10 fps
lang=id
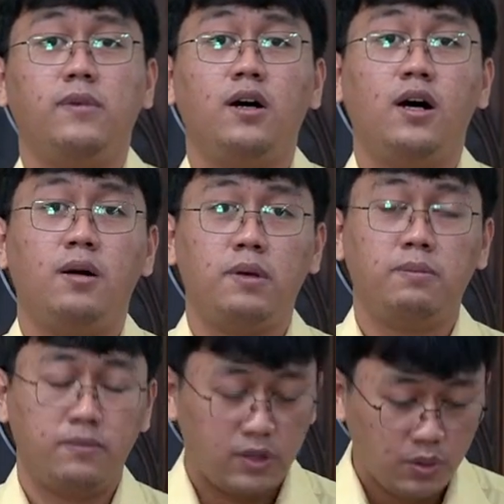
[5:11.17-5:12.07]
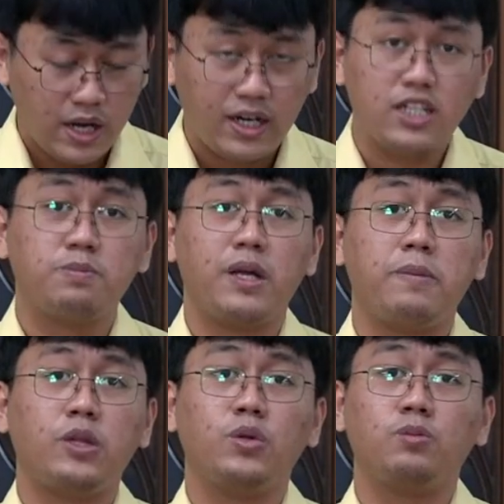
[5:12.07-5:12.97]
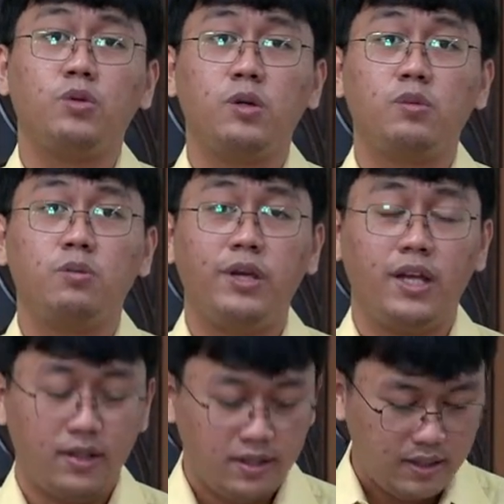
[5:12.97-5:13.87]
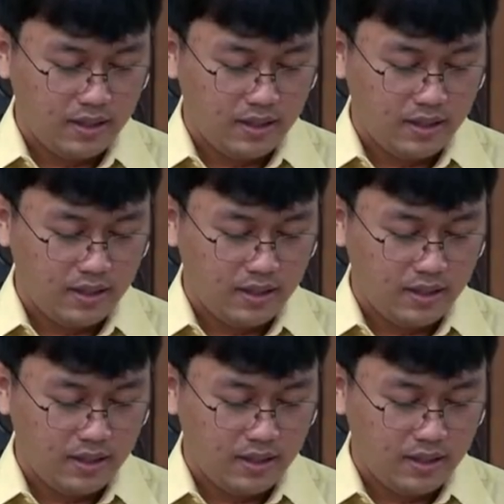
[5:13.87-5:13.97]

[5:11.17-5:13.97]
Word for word: eh, mengeluarkan spare part untuk mobil-mobil.